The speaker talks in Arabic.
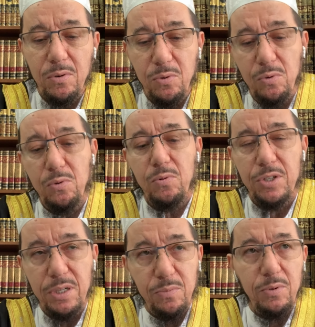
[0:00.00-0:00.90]
كلوا
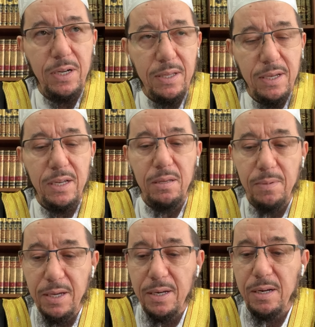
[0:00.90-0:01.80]
واشربوا حتى
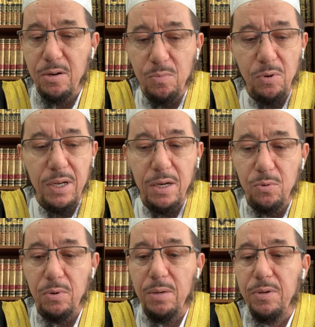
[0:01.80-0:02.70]
يتبين لكم
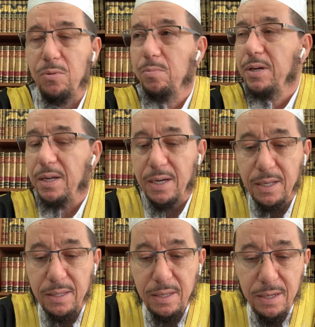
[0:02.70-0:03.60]
الخيط الأبيض من
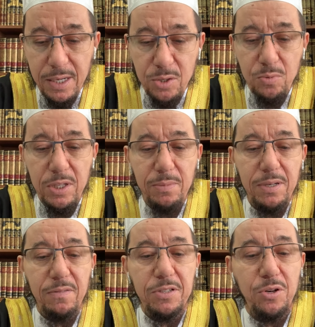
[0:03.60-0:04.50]
الخيط الأسود من
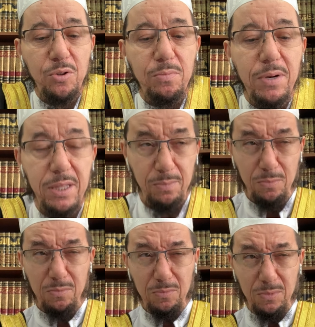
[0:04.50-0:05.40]
الفجر ثم أتم
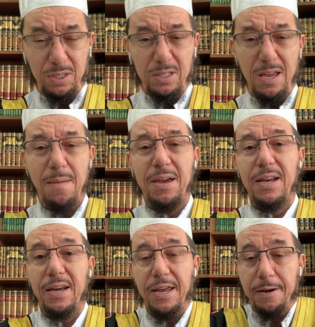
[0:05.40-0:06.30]
الصيام
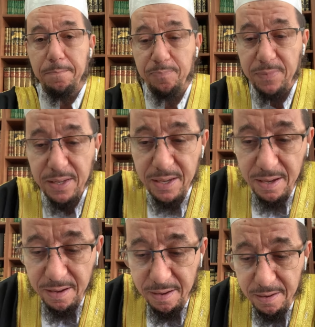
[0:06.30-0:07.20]
إلى الليل
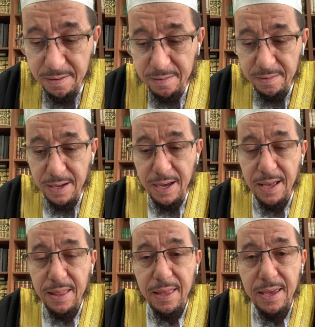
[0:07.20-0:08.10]

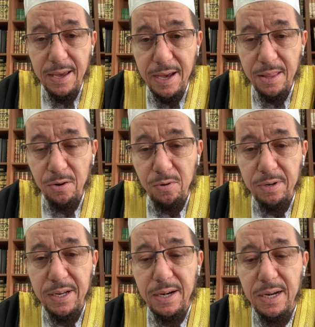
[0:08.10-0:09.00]
هذه هذا
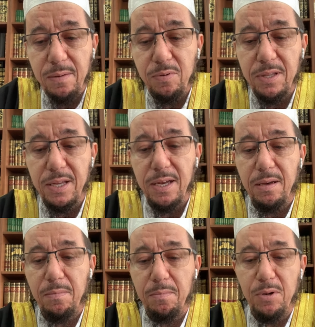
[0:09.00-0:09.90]
الركنان لا بد
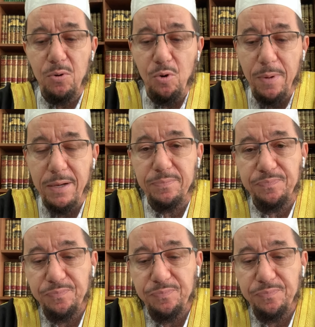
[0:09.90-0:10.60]
منهما